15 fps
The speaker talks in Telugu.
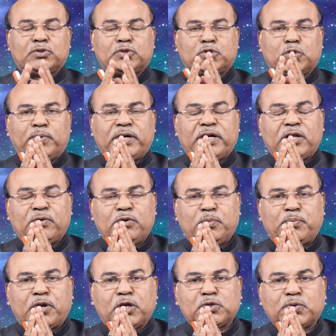సుమన్ టీవీ
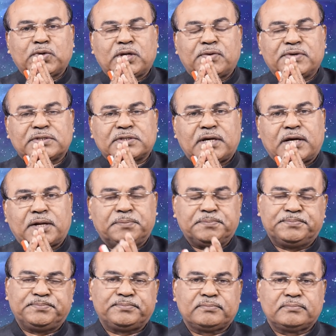ప్రేక్షకులకు నమస్కారం
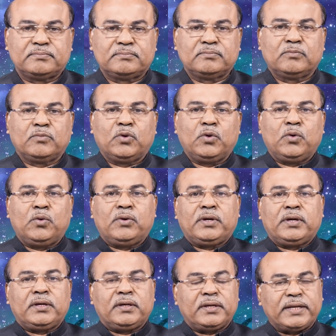
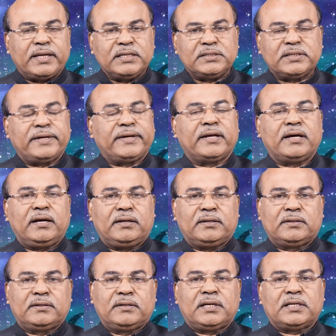రీసెంట్గా
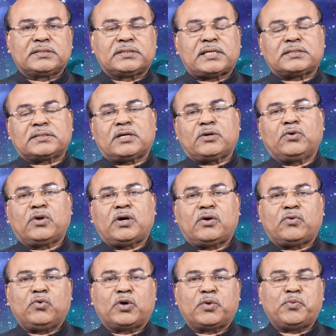షష్టగ్రహ
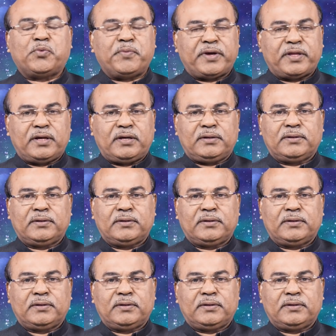కూటమి మీద